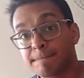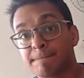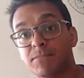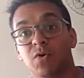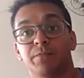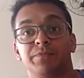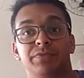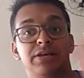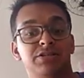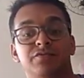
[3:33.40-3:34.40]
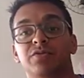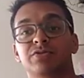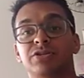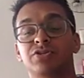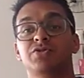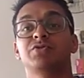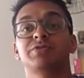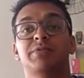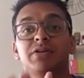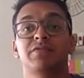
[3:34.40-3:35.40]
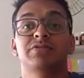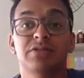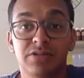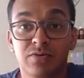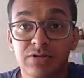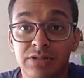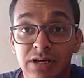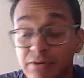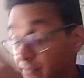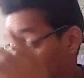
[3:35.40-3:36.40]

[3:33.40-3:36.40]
Bom, estes foram os kits de hoje, espero que vocês tenham gostado.